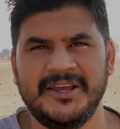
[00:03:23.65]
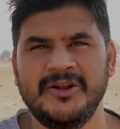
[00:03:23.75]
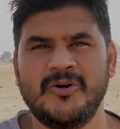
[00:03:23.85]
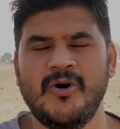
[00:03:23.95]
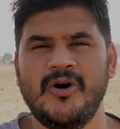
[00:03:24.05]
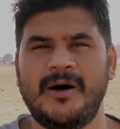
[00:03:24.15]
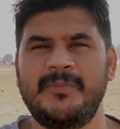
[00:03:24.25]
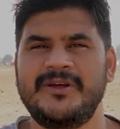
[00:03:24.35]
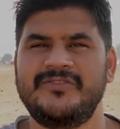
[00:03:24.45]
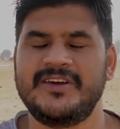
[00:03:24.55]
इनको
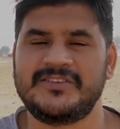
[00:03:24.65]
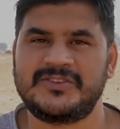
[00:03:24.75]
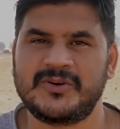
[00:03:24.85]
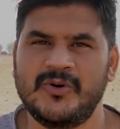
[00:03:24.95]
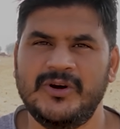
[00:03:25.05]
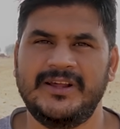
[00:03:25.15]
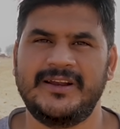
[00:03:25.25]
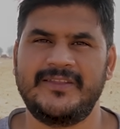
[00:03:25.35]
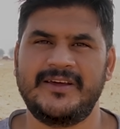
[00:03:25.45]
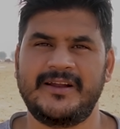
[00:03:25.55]
अपने देश से कोई
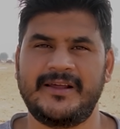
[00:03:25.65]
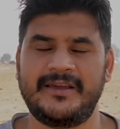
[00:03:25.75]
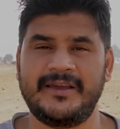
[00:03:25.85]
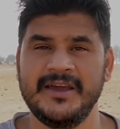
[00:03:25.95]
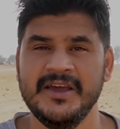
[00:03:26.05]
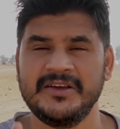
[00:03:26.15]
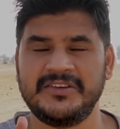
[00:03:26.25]
लेना देना नहीं है